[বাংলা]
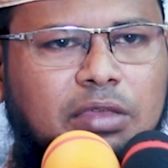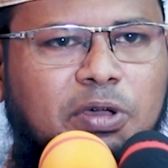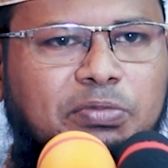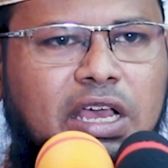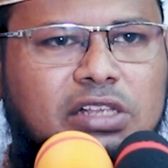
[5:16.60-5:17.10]

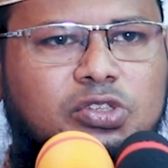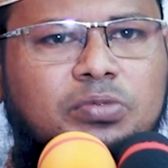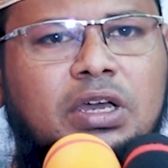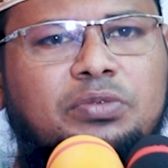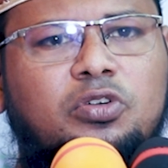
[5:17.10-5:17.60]
ইমামে
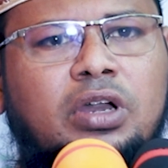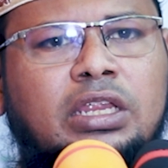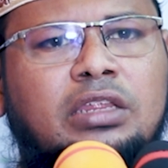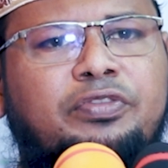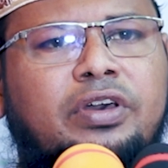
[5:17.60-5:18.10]
আজম আবু
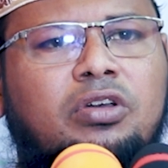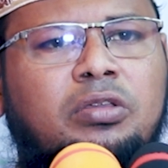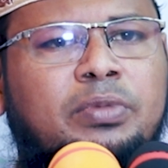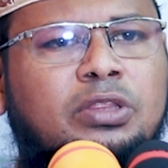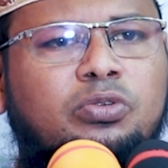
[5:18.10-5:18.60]
হানিফা
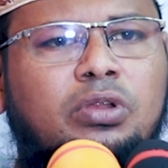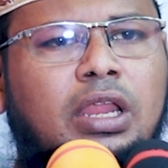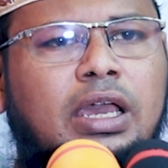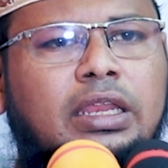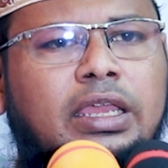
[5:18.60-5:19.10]

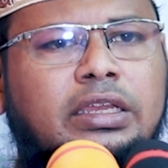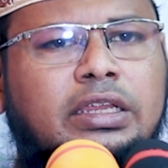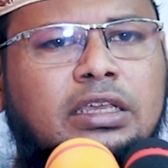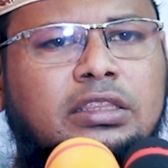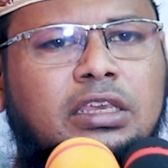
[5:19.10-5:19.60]
রহমাতুল্লাহ আলাই
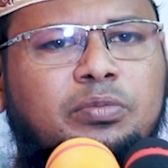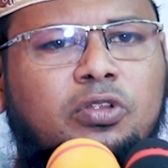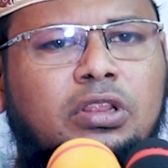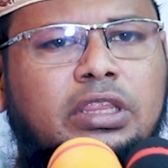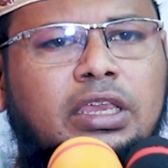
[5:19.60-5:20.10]
ডাক দিয়ে
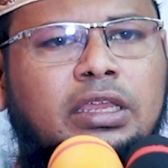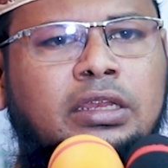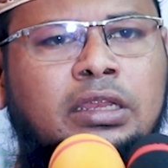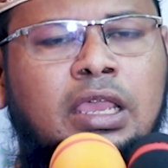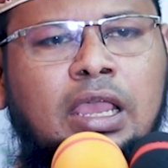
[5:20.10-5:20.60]
বলতেন
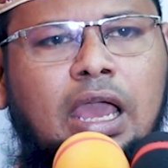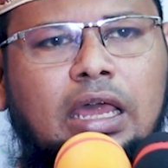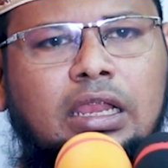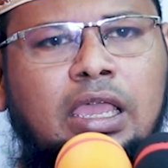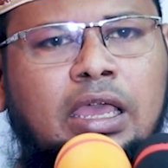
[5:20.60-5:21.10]

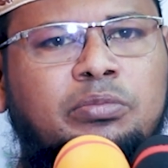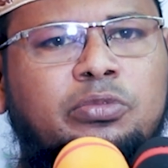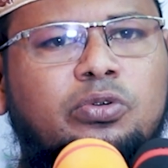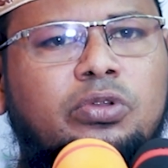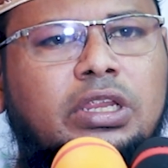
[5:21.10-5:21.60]

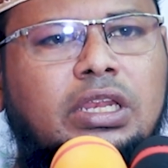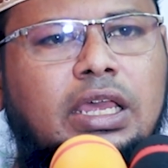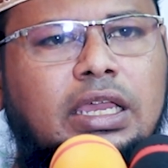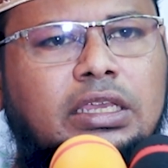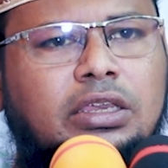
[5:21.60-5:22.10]

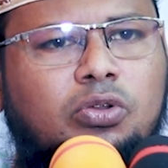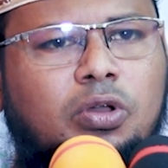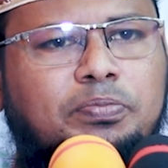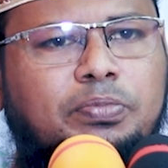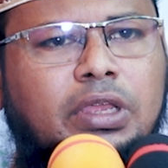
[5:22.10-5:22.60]
আলহামদুলিল্লাহ
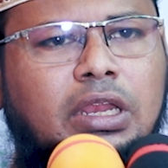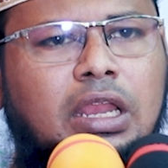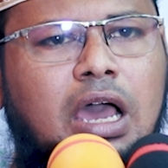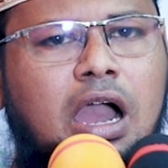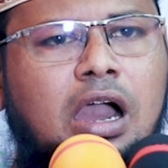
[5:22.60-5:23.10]
হিরব্বিল
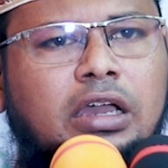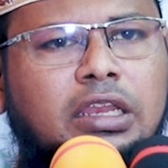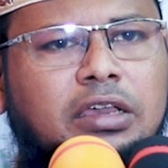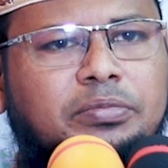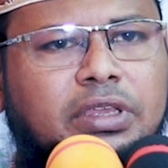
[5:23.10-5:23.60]

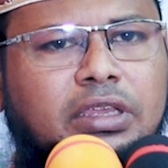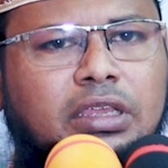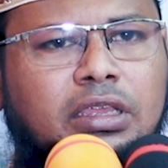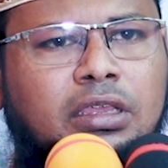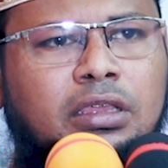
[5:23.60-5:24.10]

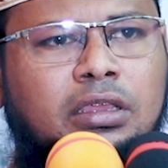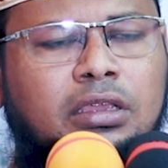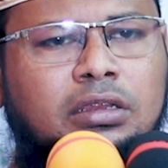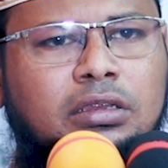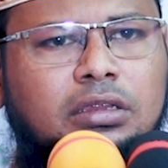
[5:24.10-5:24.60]

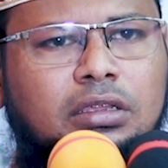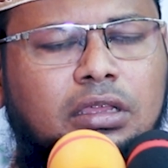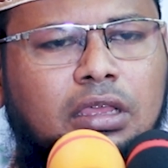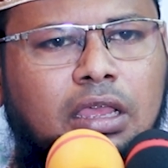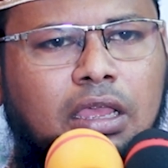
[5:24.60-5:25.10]
আলমিন
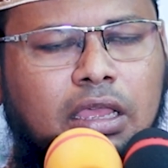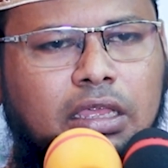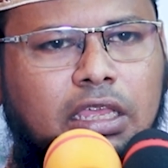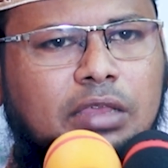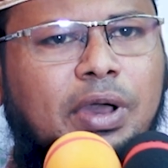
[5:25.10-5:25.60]

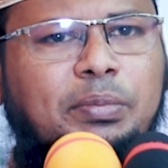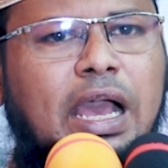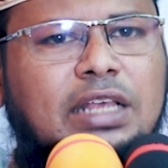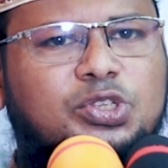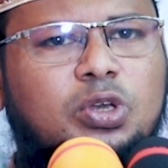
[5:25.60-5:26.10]
ইমামে
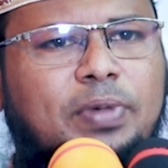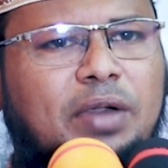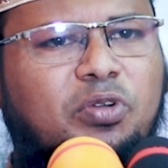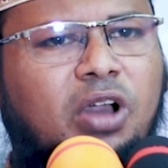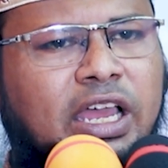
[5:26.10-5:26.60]
আজম
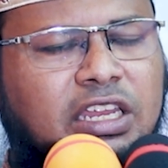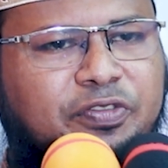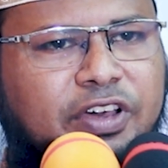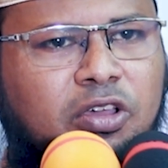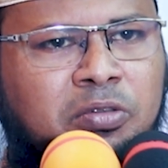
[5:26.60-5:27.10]
আবু
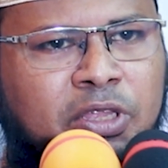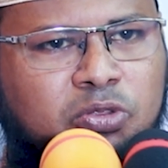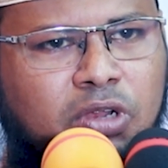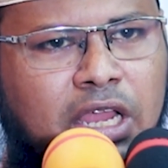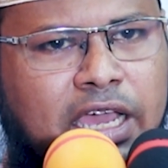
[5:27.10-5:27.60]
হানিফা
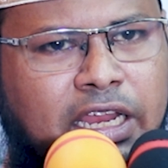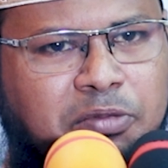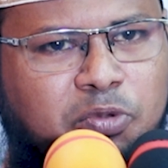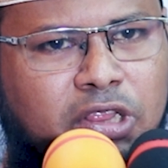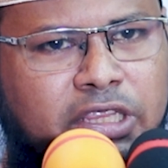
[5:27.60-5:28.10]
রহমাতুল্লাহ
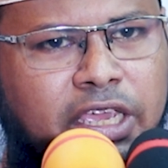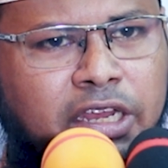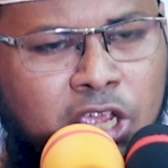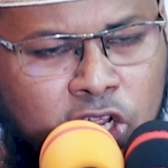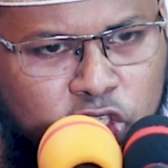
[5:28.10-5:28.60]
আলাই বলতেন
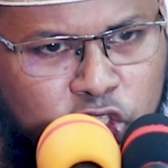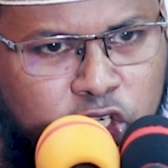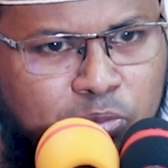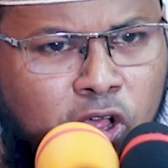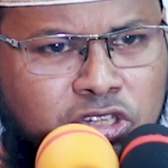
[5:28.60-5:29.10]

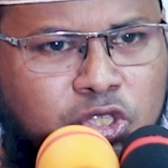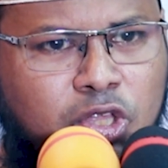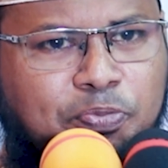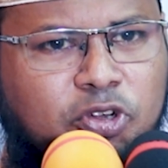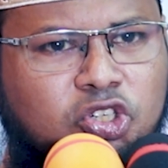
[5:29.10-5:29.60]
সমস্ত
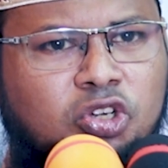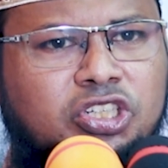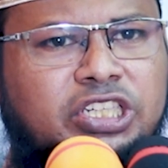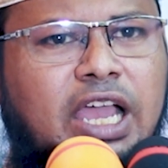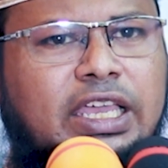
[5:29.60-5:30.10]

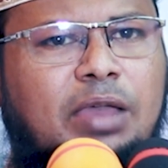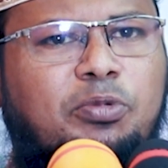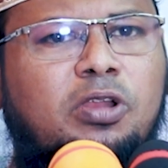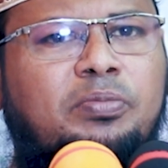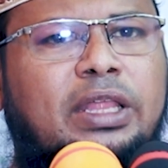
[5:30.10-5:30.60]
প্রশংসা
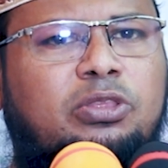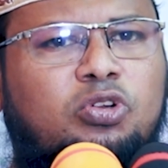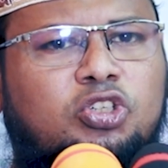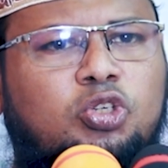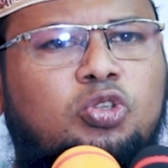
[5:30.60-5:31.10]
কেবলমাত্র
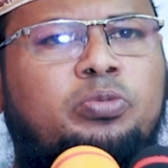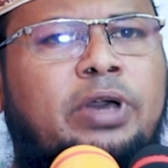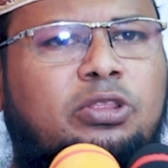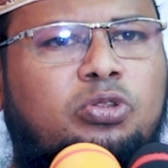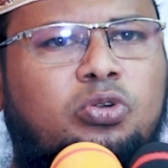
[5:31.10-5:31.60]

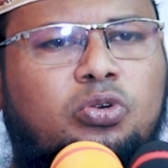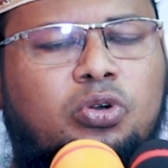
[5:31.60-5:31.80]
শুধুমাত্র